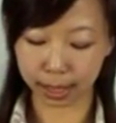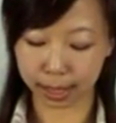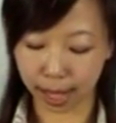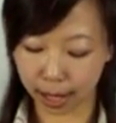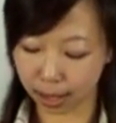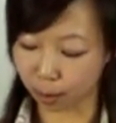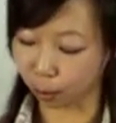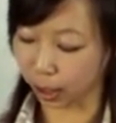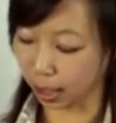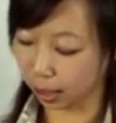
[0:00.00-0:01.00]
第三个
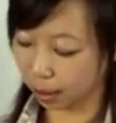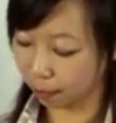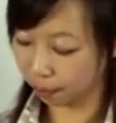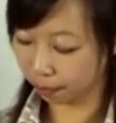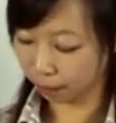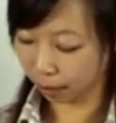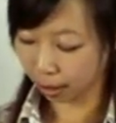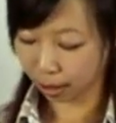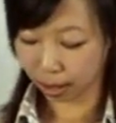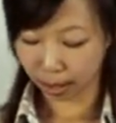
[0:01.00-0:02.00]
母音，
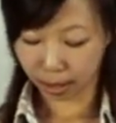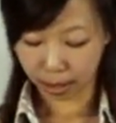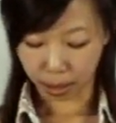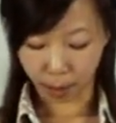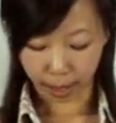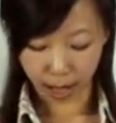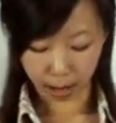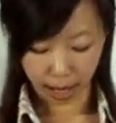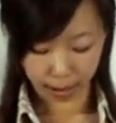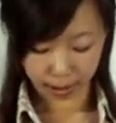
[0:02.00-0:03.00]
你们看
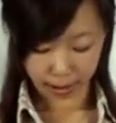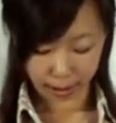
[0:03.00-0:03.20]
到它